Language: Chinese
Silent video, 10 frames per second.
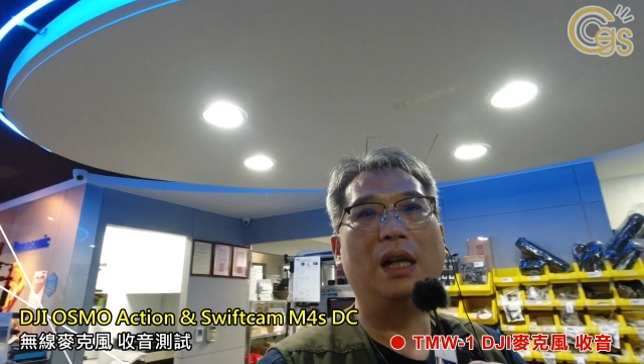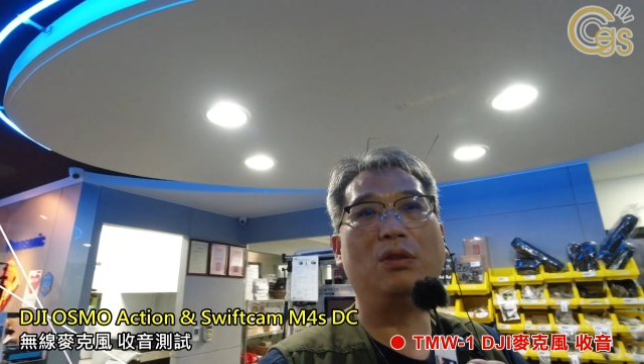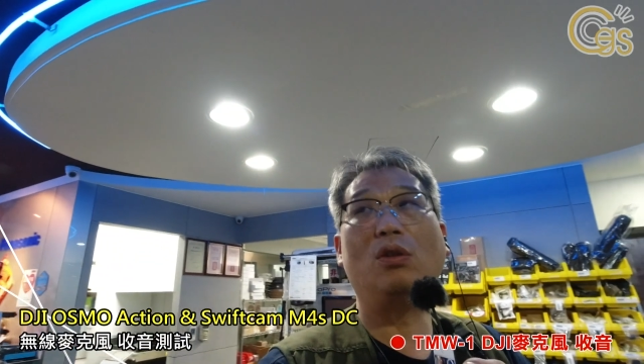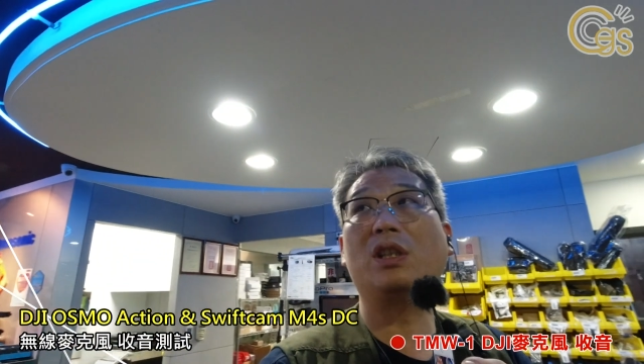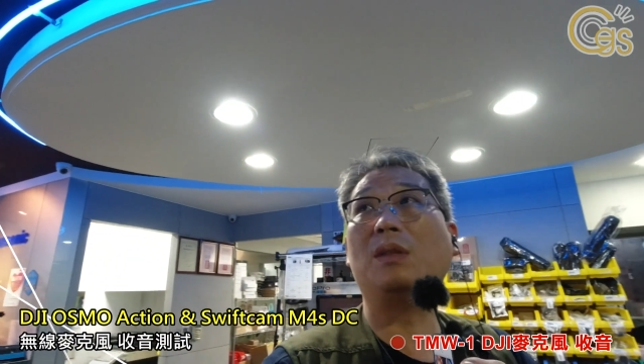
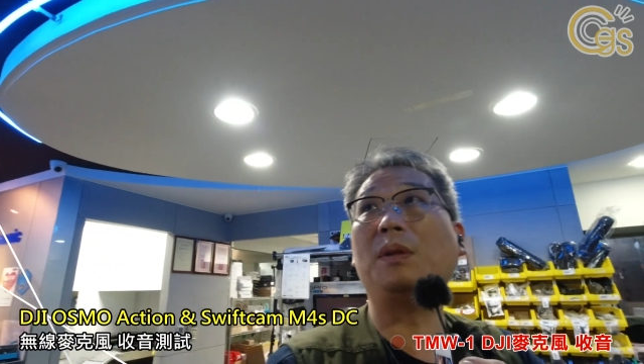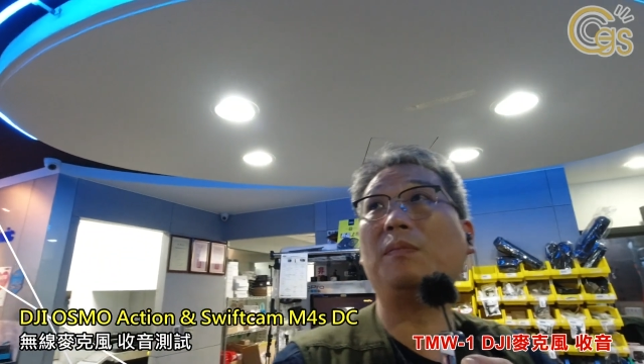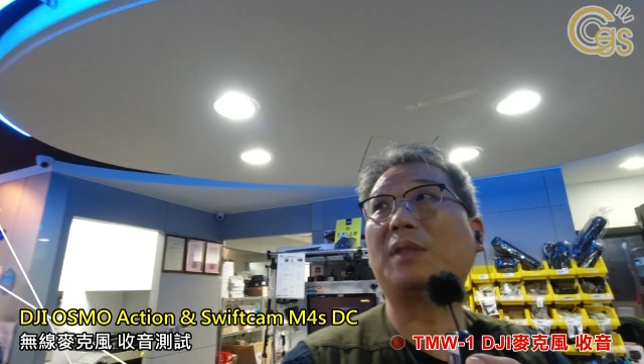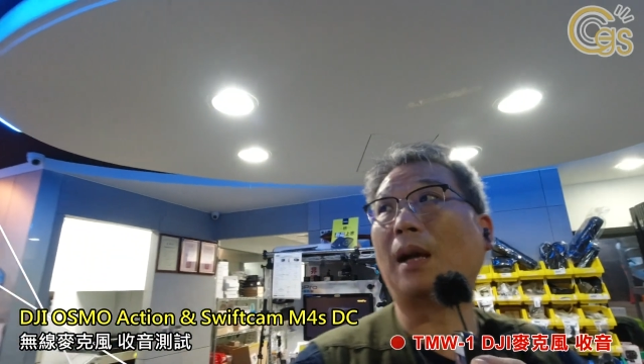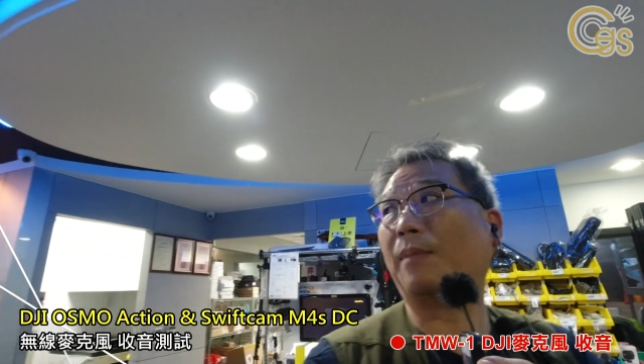很多知
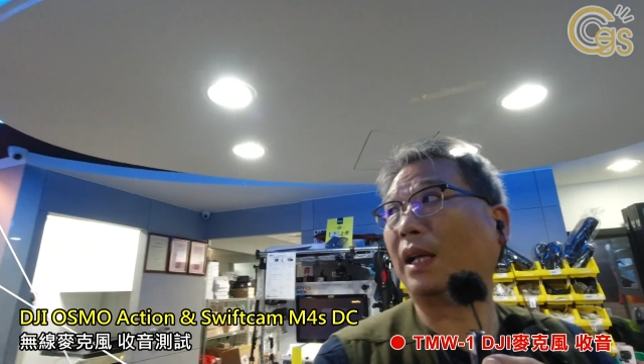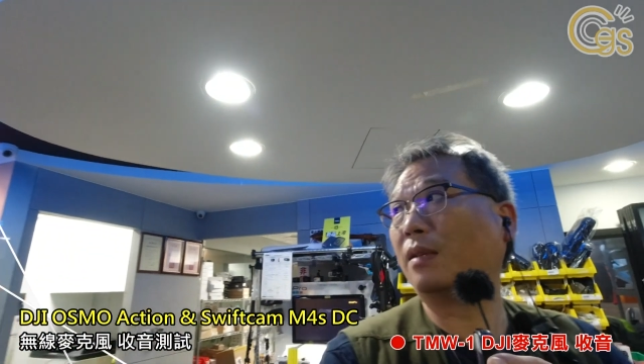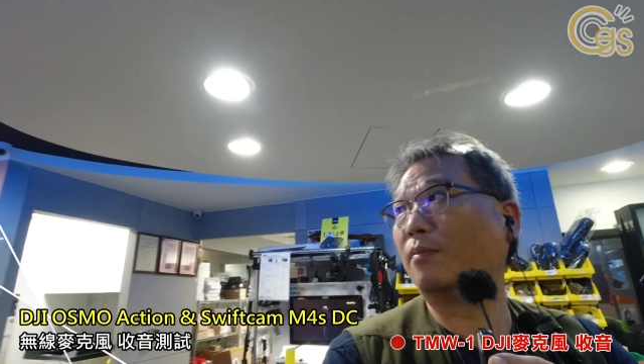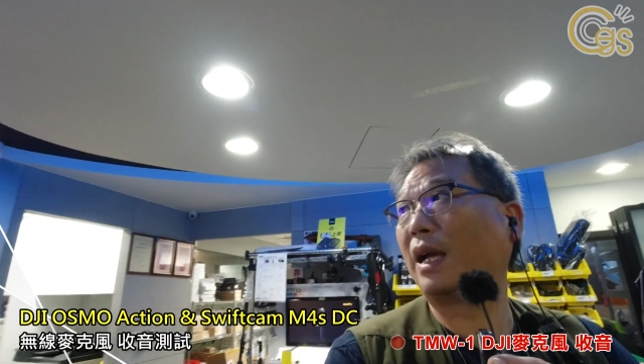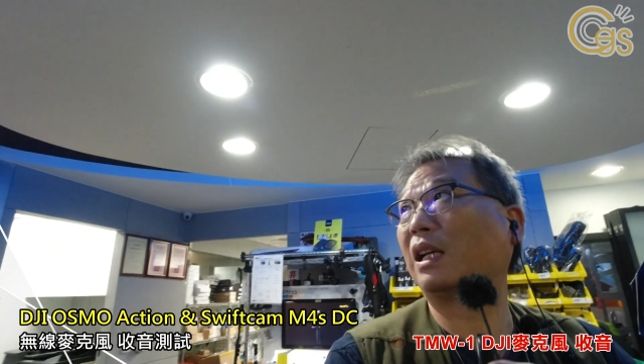名厂牌
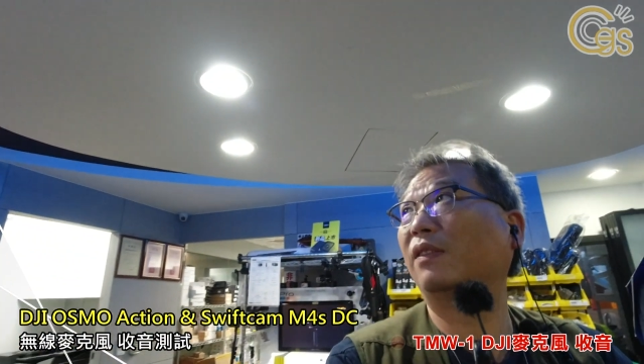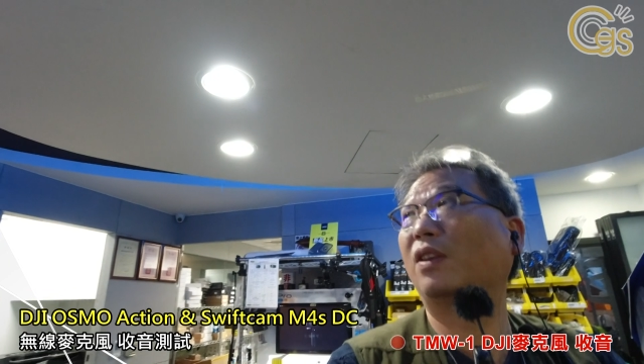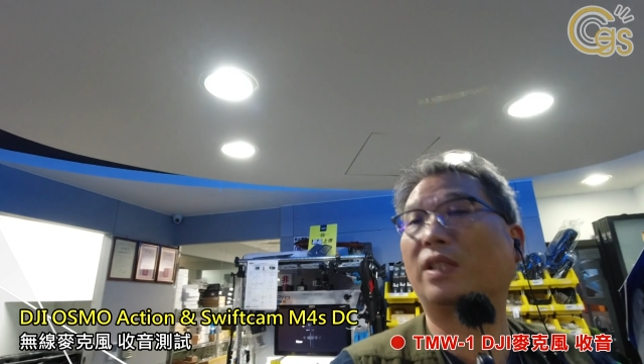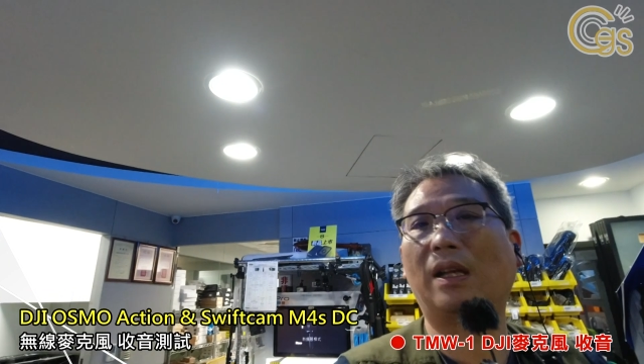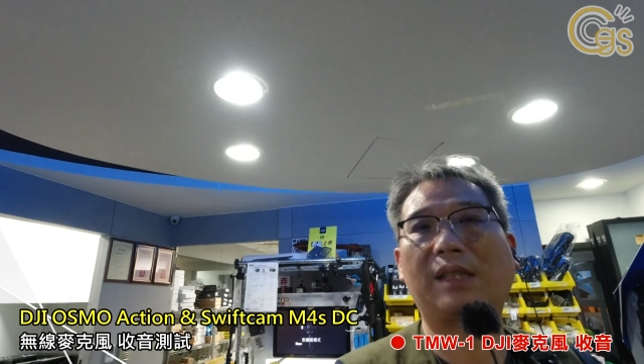的麦克
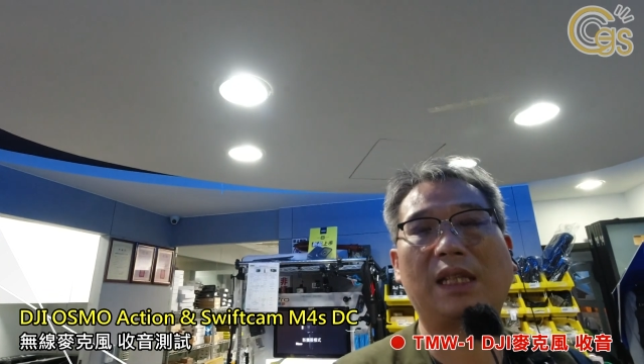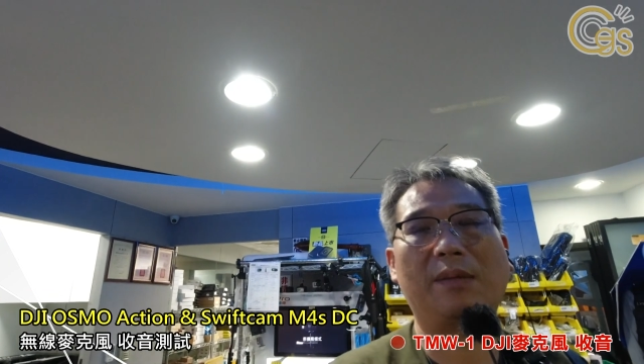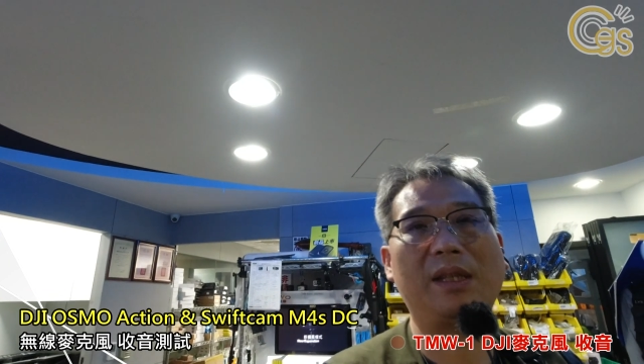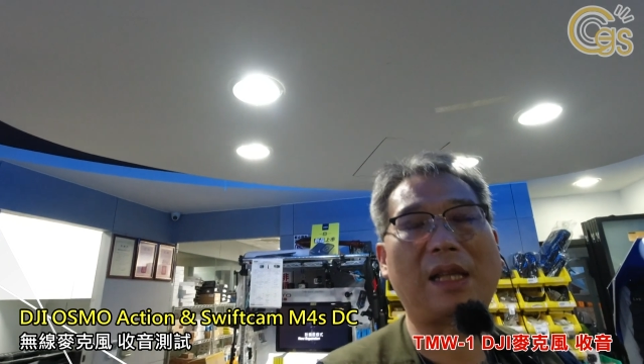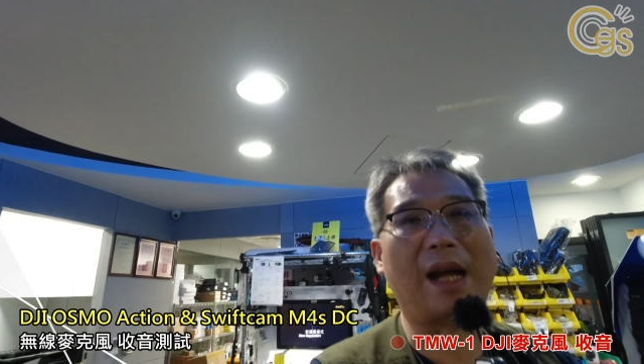风只要在
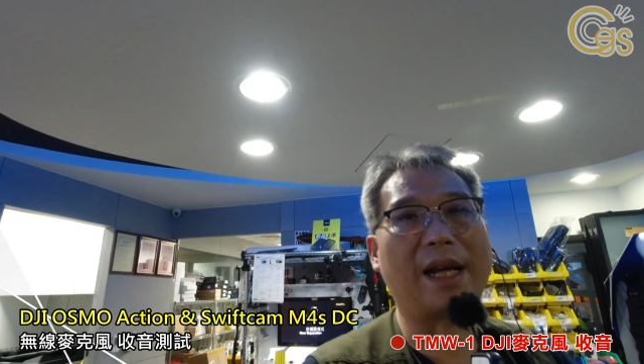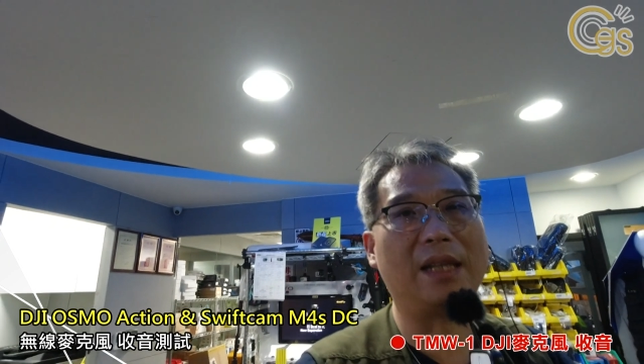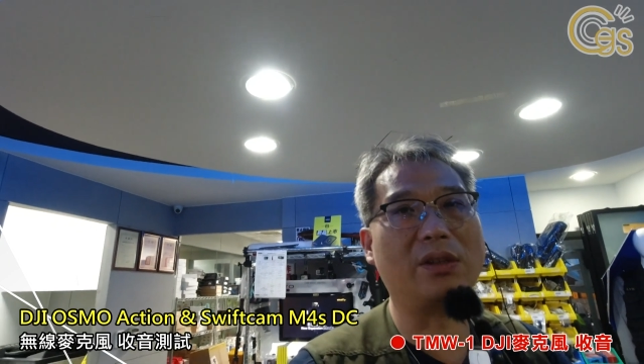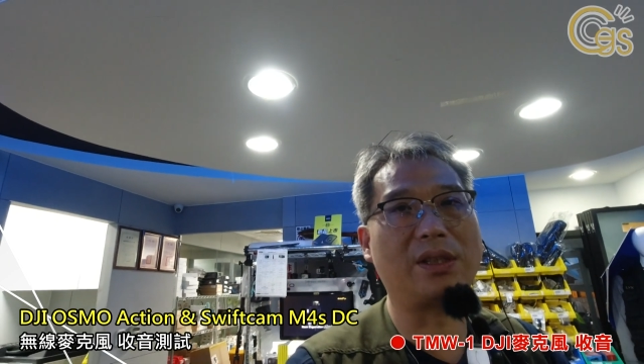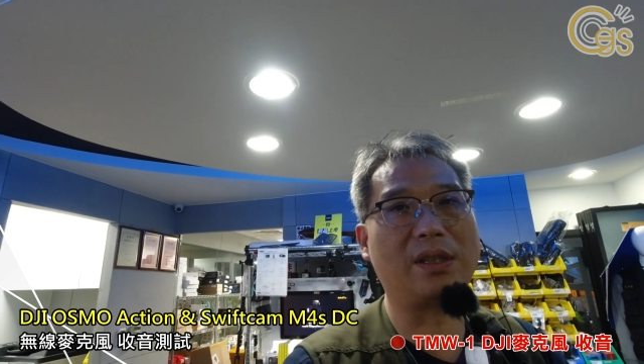这边打
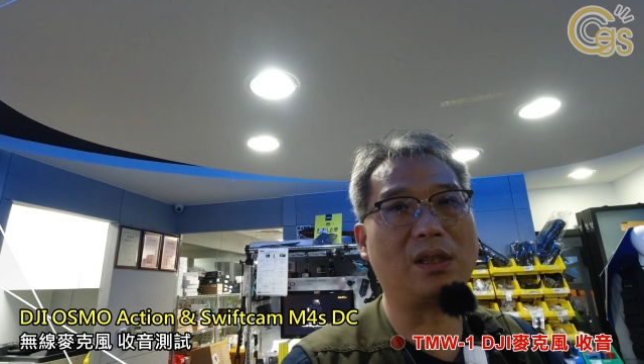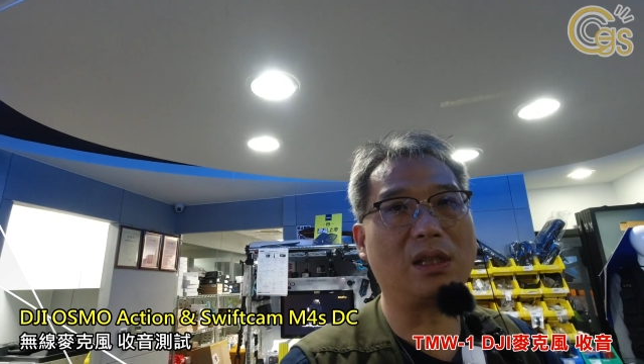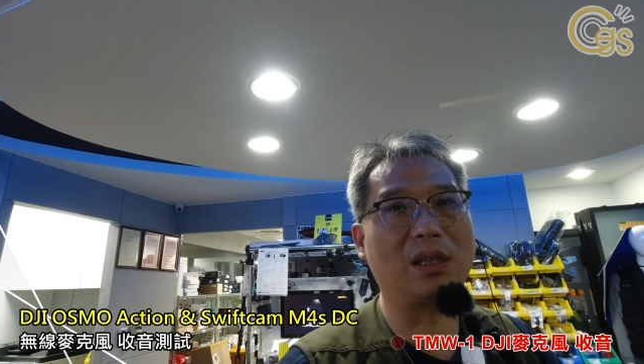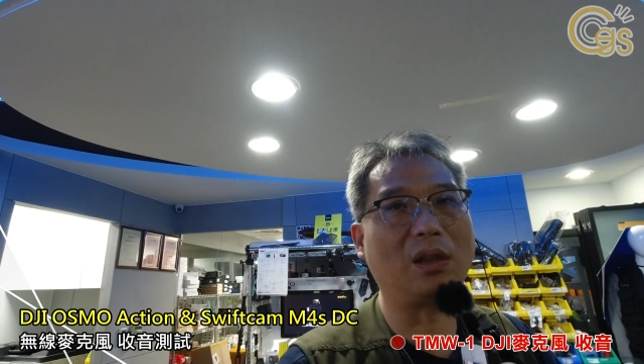开就是